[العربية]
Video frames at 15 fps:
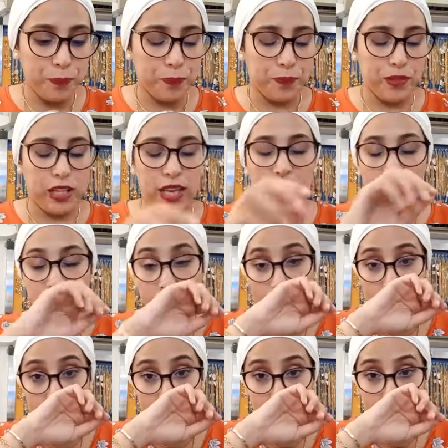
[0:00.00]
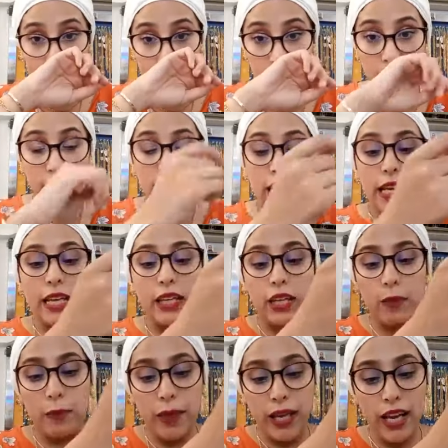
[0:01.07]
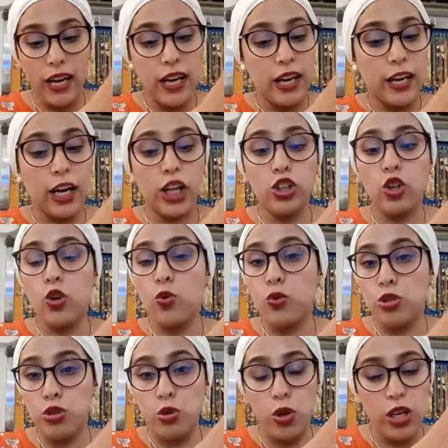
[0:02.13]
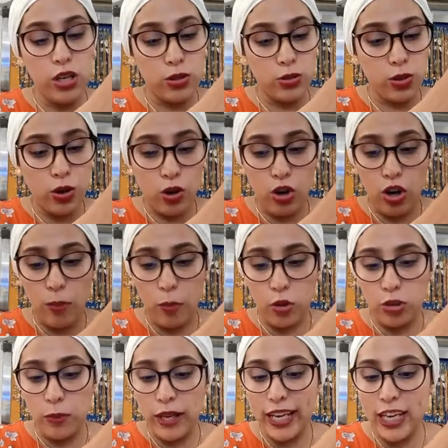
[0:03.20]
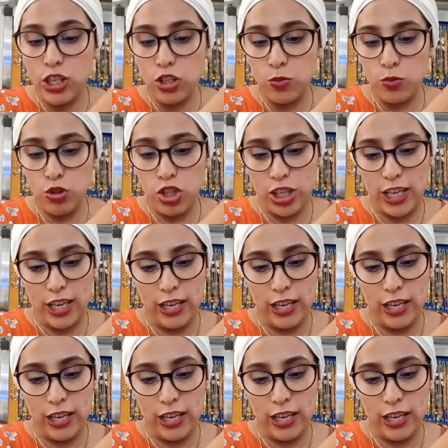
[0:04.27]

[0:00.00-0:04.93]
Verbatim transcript: كان قياسك مثلا كبير نقدر نوجدوه ليك سور كوموند ما كاينش مشكل